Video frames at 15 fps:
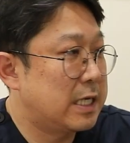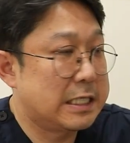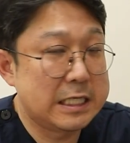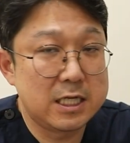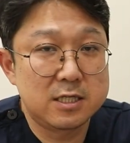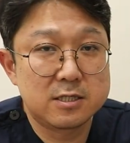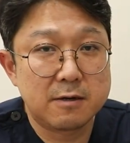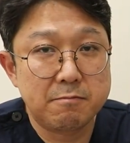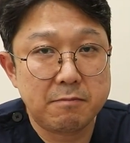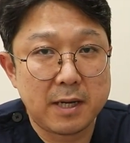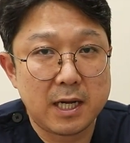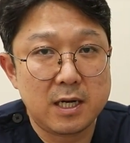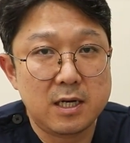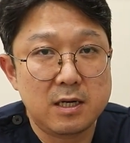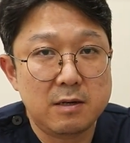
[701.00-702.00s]
한
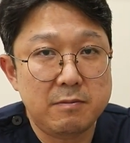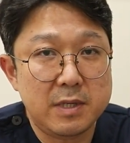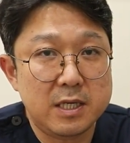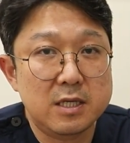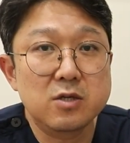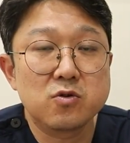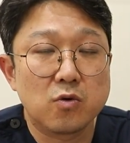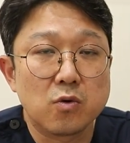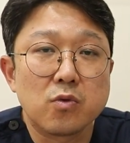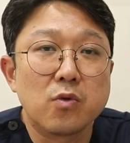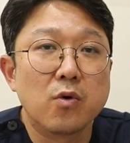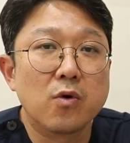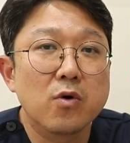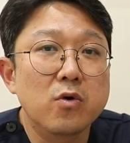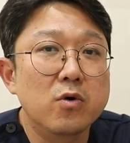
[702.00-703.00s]
1.8mm
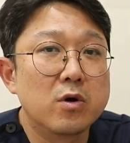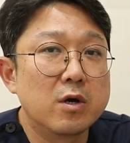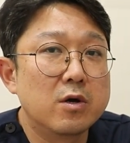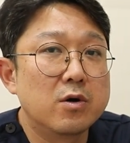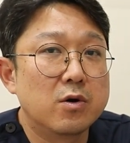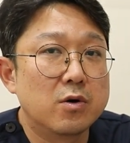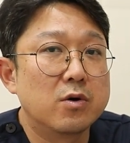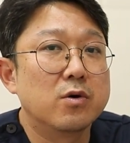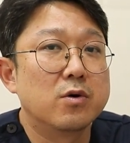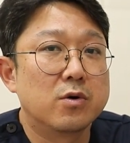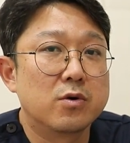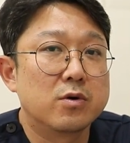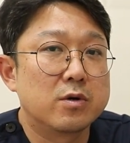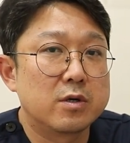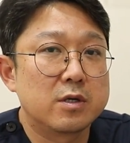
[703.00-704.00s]
정도 어,
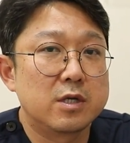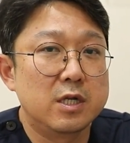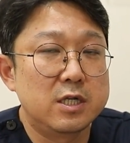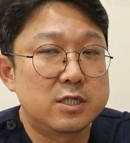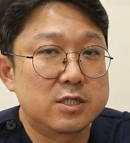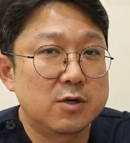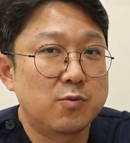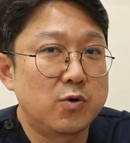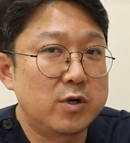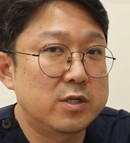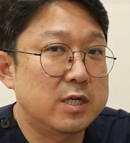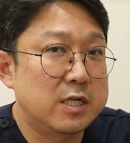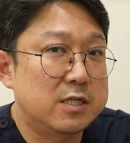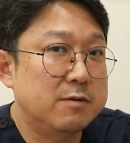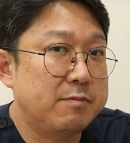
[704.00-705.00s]

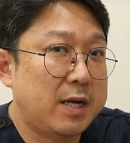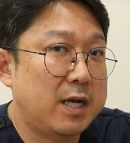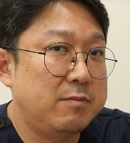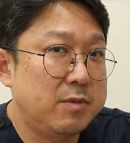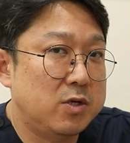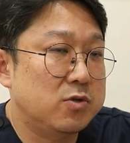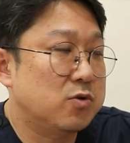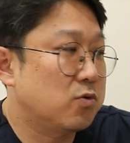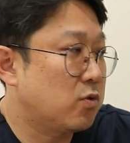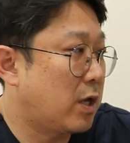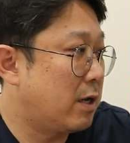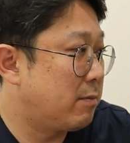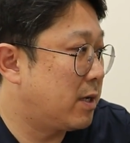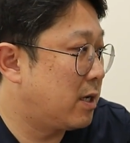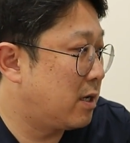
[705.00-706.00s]
1.5에서 1.8mm 정도
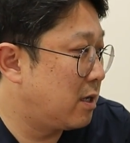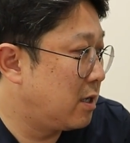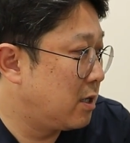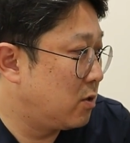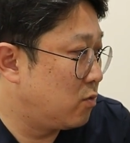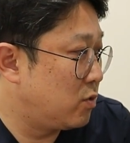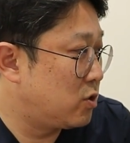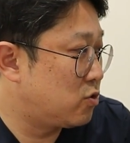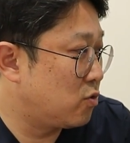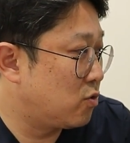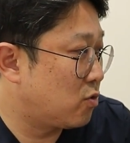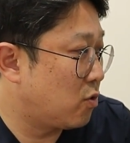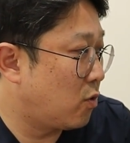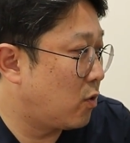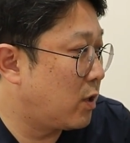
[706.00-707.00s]
아마
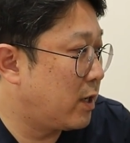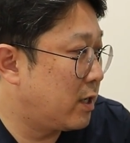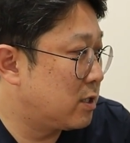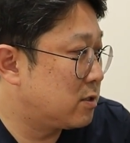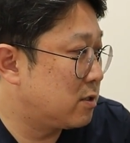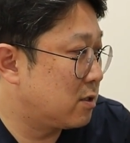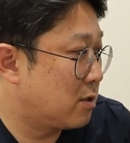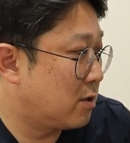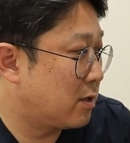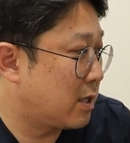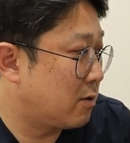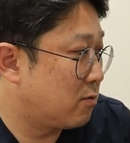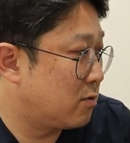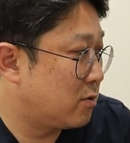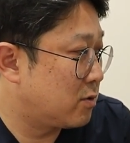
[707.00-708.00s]
위쪽으로 올라왔을
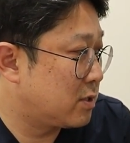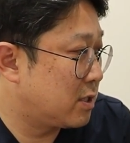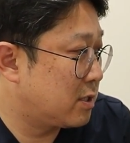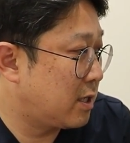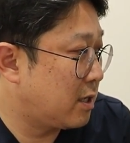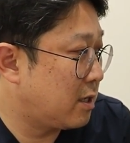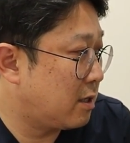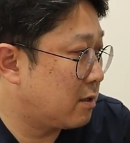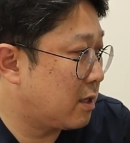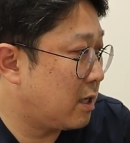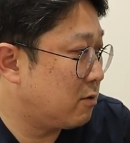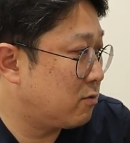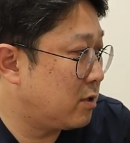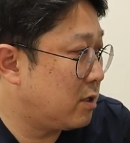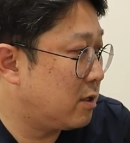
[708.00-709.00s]
거라고 이제 생각을
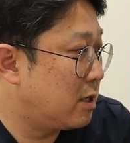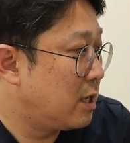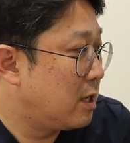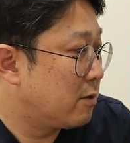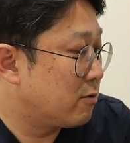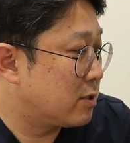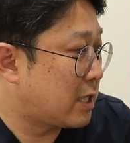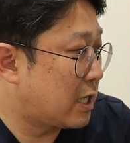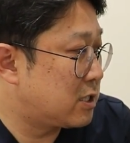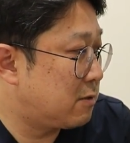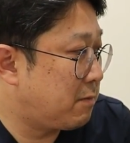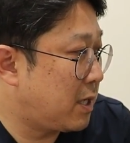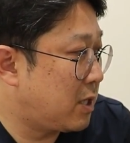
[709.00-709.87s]
하고요. 뭐 다시